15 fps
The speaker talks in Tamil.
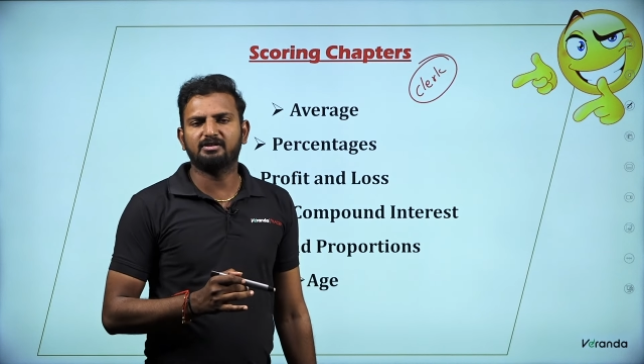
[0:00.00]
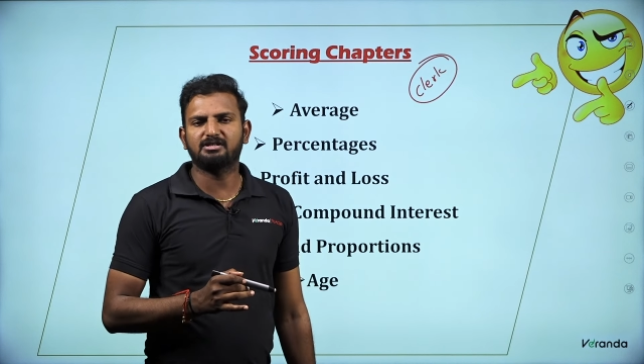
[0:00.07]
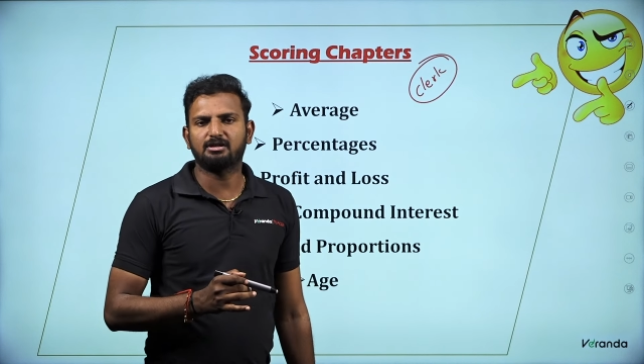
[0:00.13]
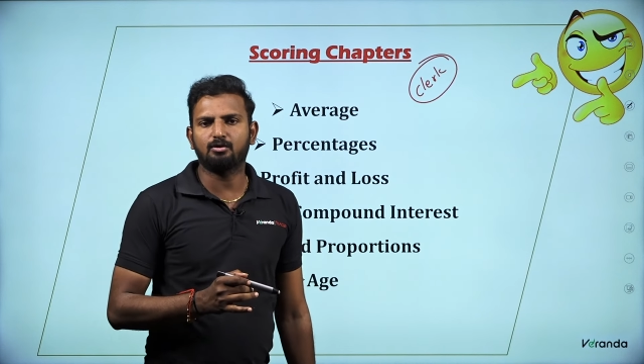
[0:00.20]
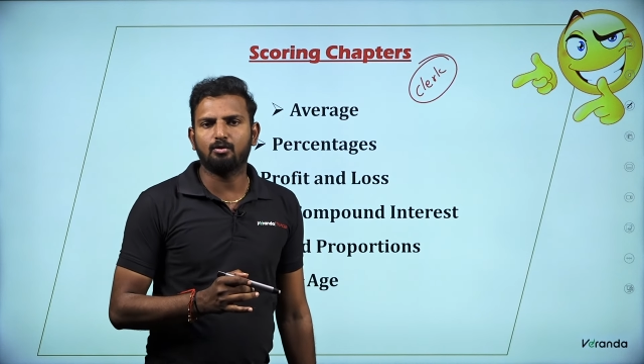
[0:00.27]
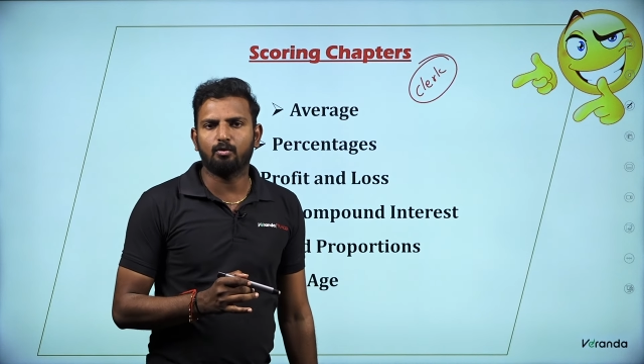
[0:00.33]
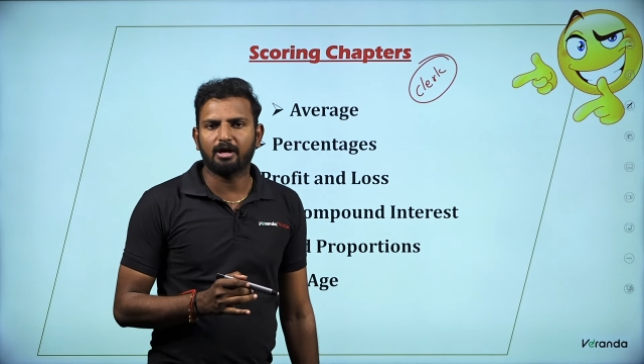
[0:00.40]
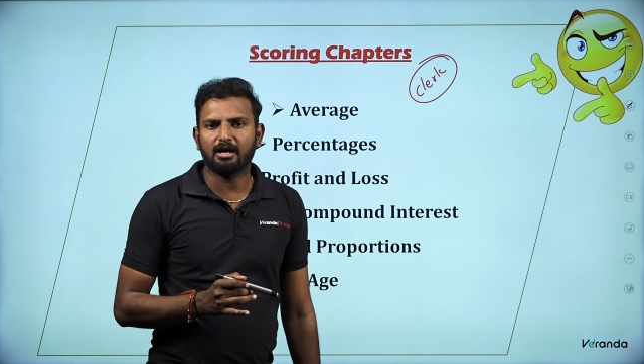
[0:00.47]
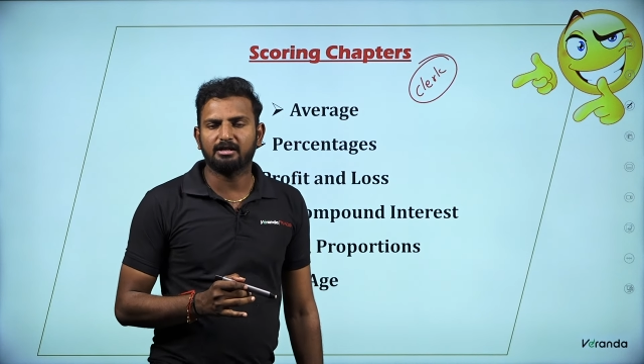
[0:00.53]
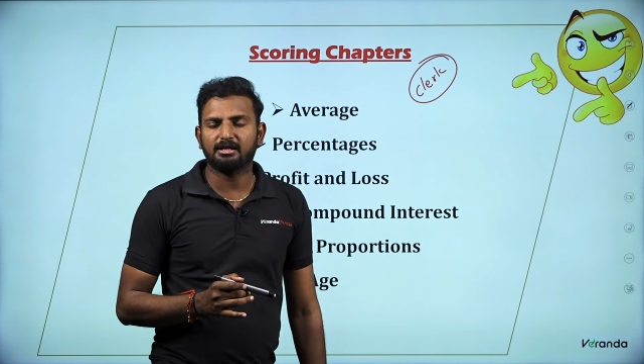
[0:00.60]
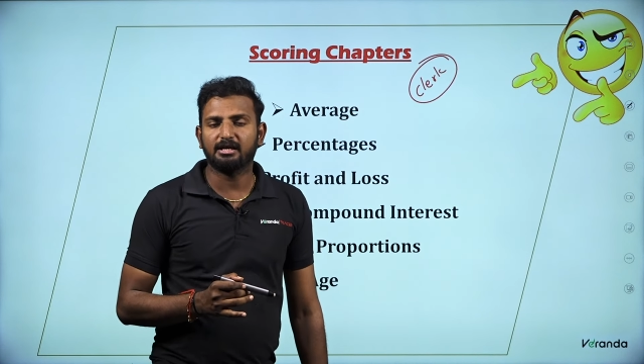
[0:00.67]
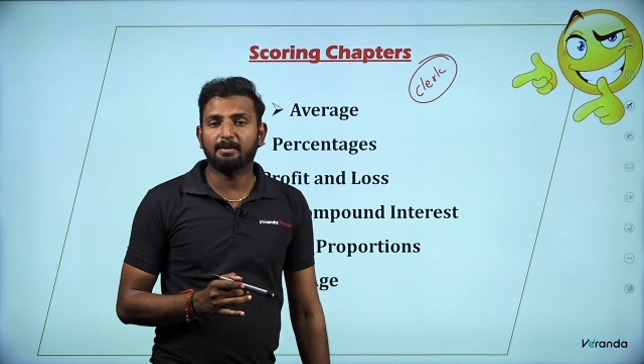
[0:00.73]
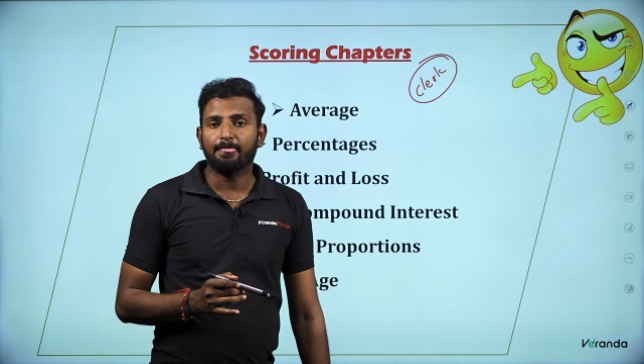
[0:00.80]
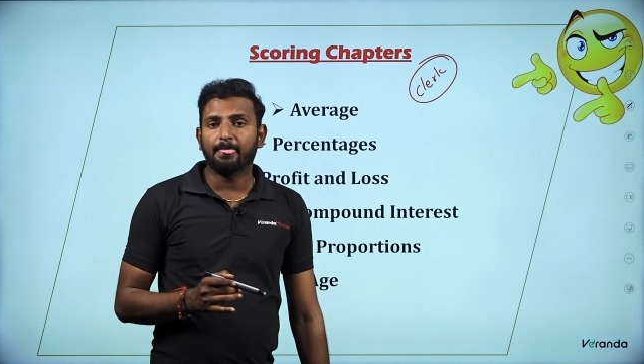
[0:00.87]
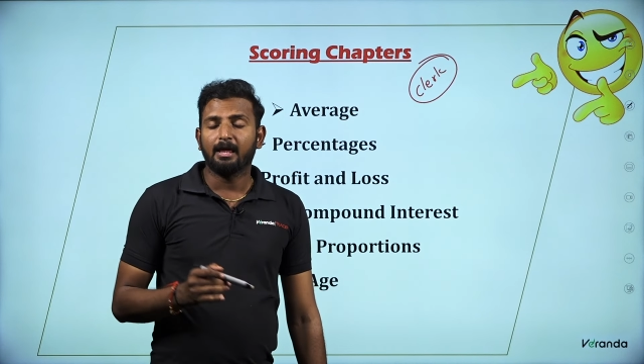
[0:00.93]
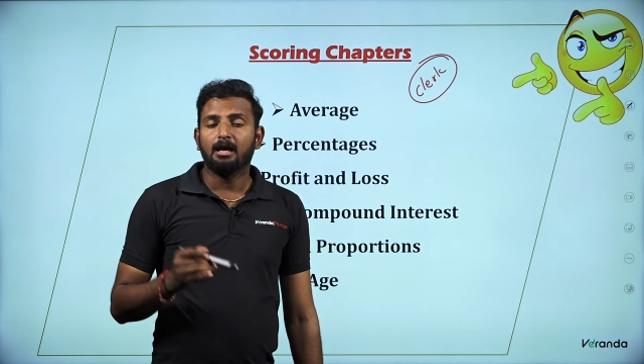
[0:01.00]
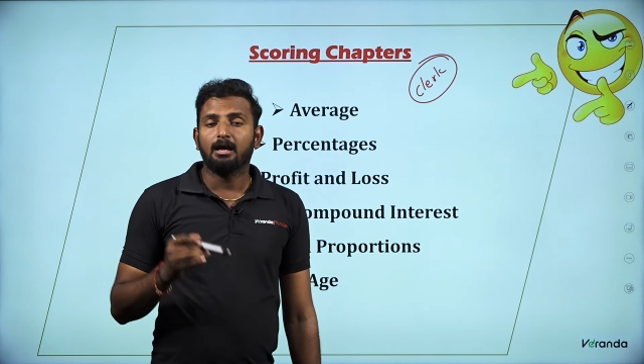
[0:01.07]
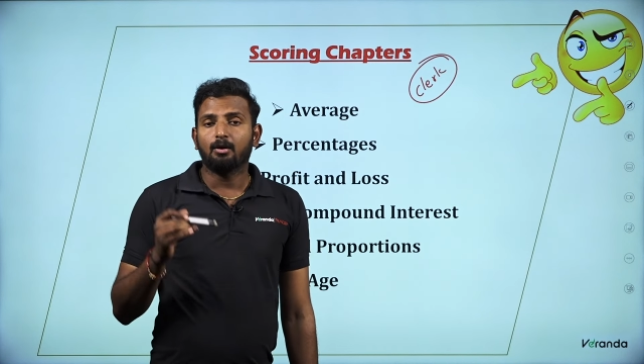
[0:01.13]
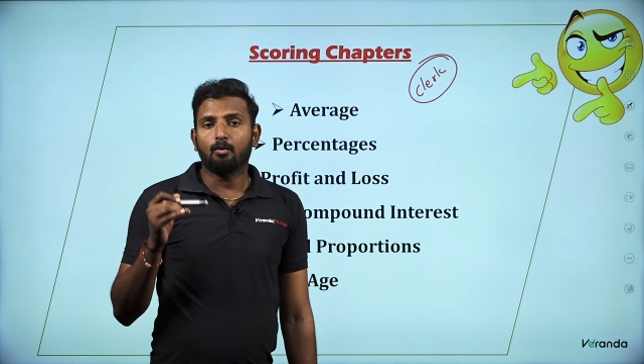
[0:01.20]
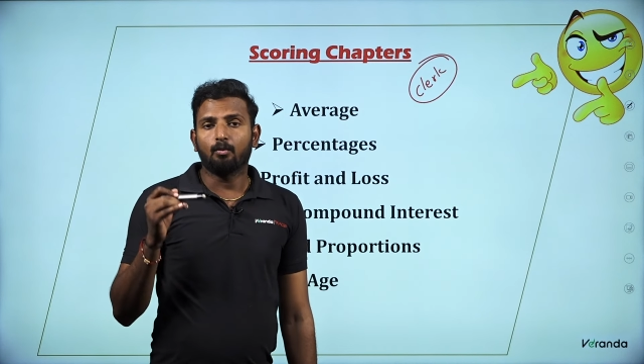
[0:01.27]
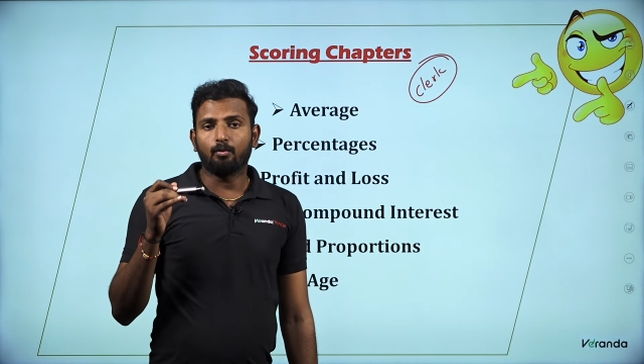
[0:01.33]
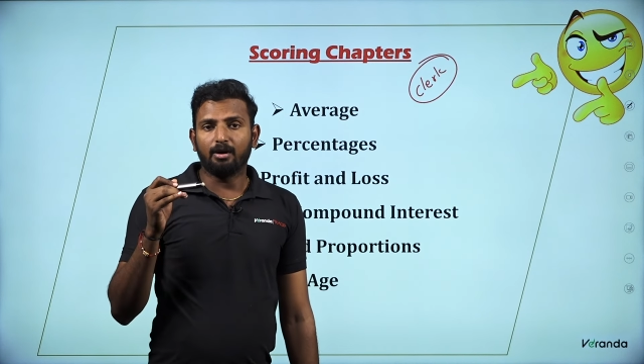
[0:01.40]
வச்சுருக்கக்கூடியது
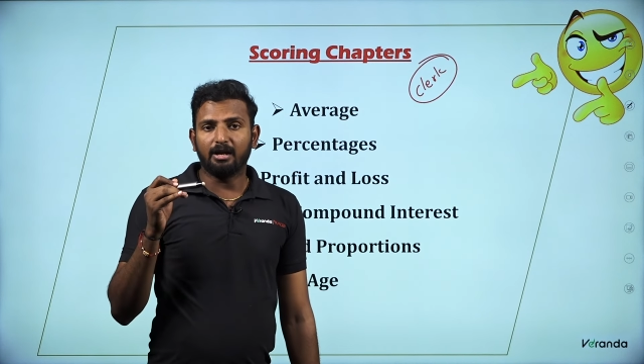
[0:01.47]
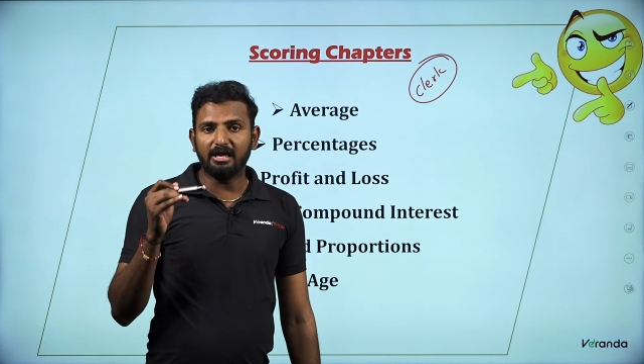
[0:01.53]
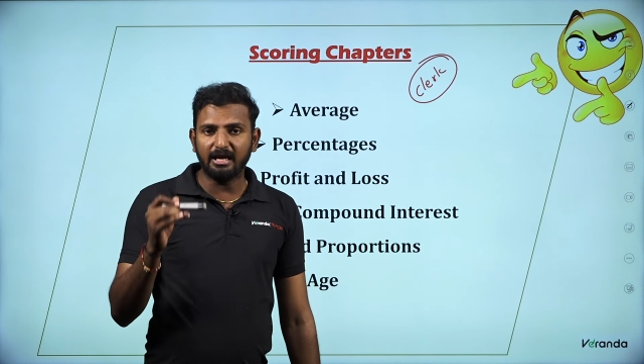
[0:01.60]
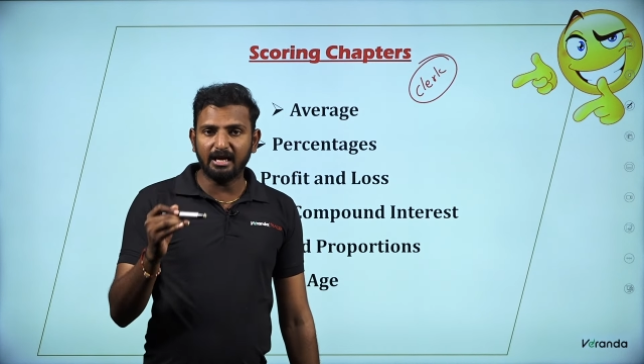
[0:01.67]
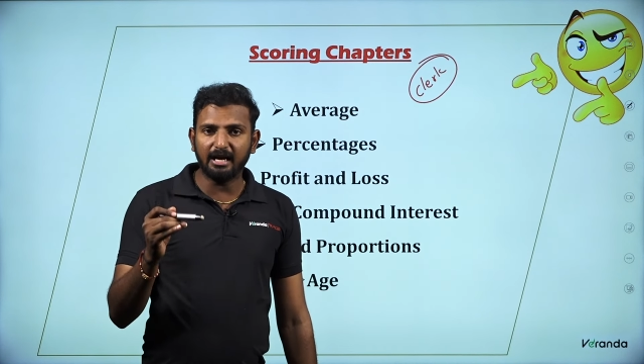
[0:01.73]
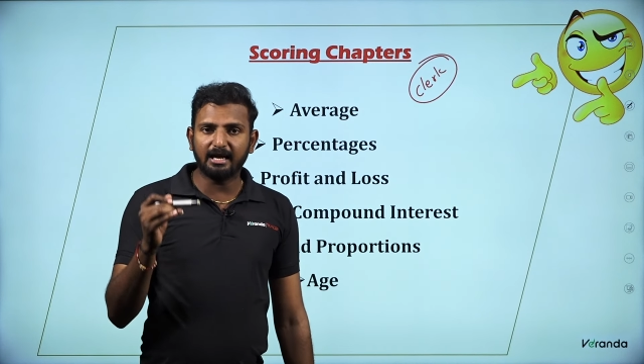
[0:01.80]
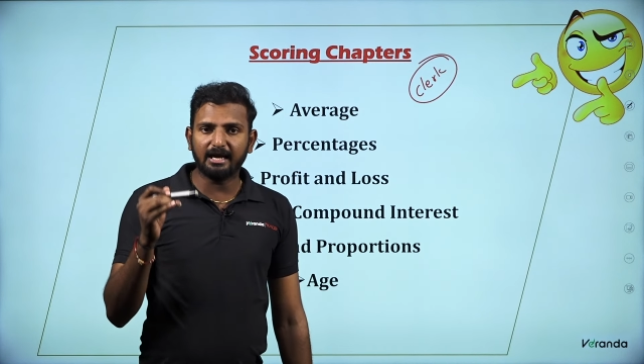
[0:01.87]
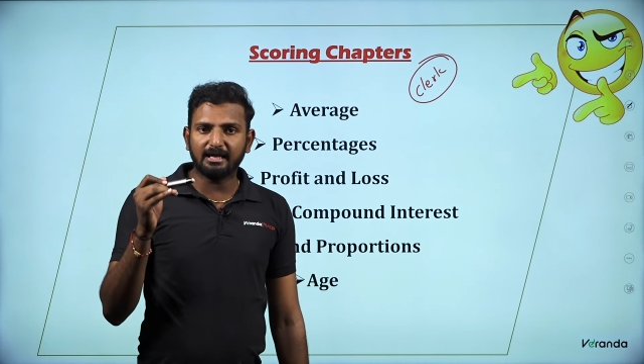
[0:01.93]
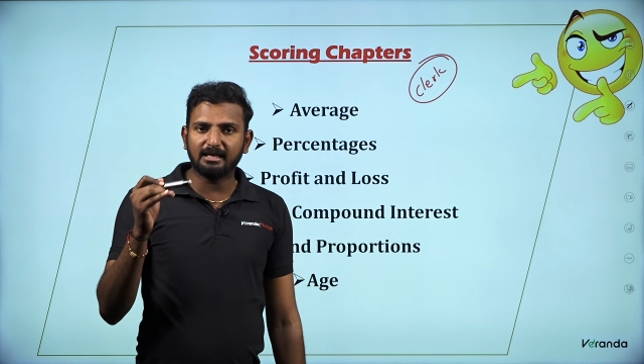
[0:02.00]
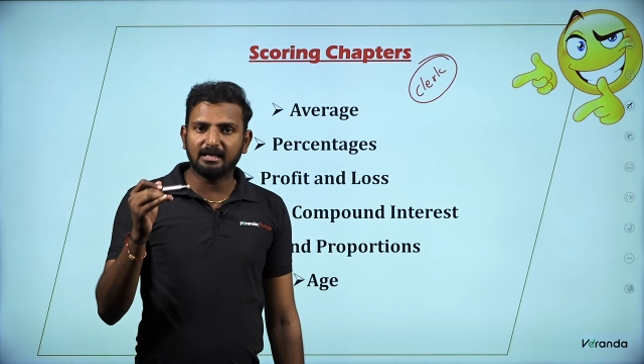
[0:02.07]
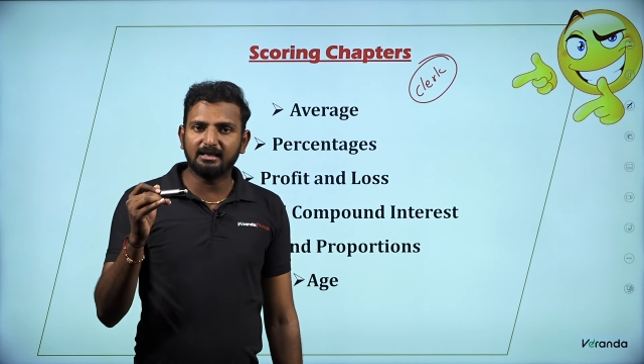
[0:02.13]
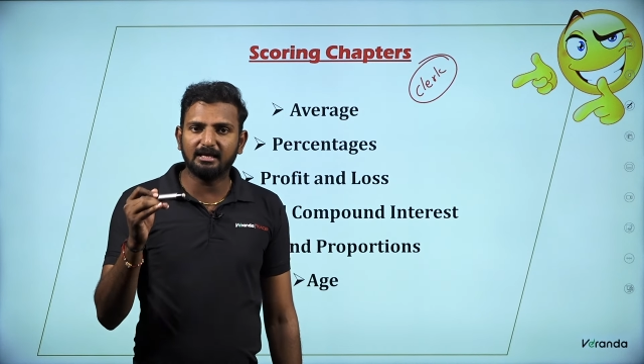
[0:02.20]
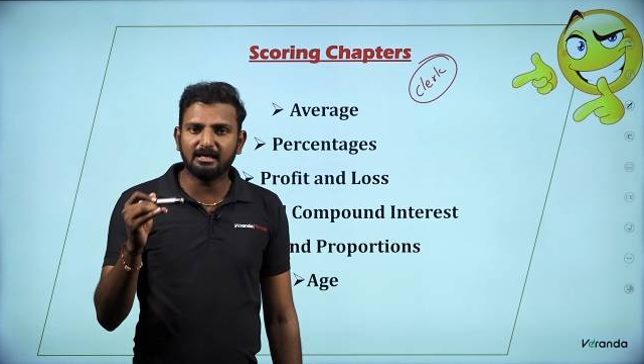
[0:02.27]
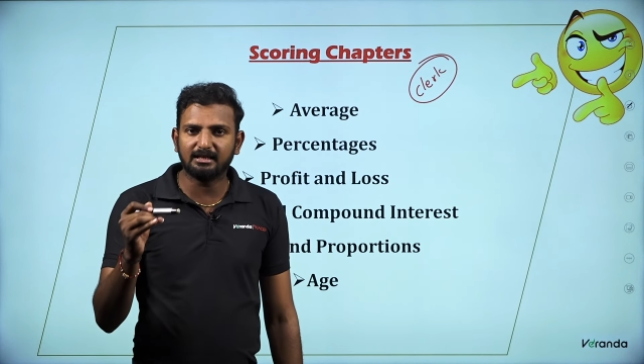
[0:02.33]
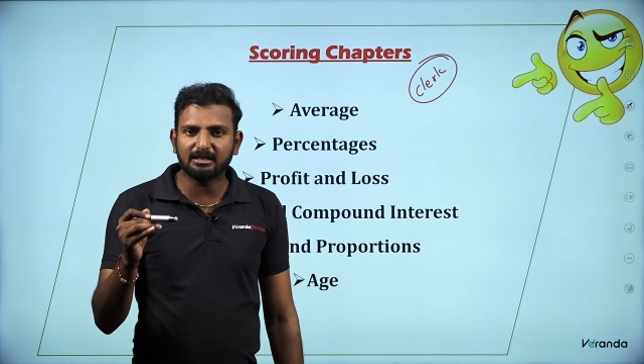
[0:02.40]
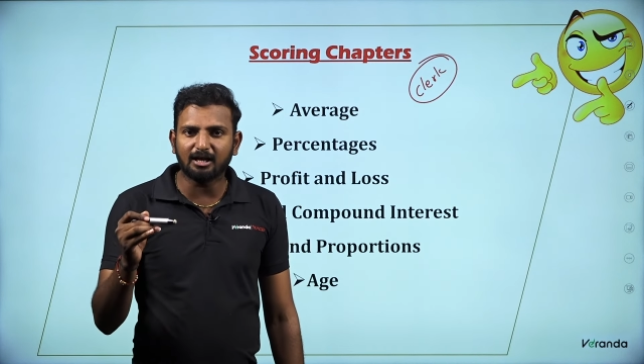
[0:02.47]
நீங்கள் எந்தெந்த